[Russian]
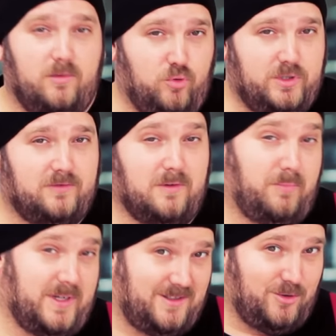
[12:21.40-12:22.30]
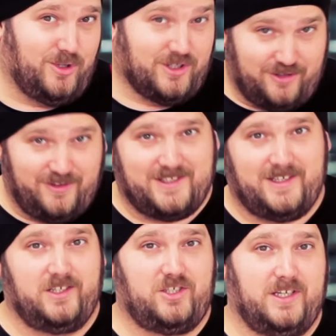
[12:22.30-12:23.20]
будет вам простое
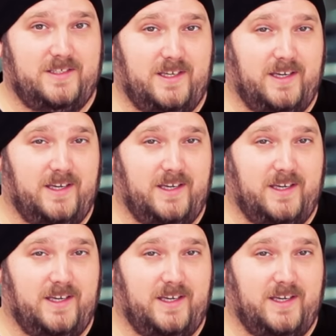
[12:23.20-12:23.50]
шведское счастье.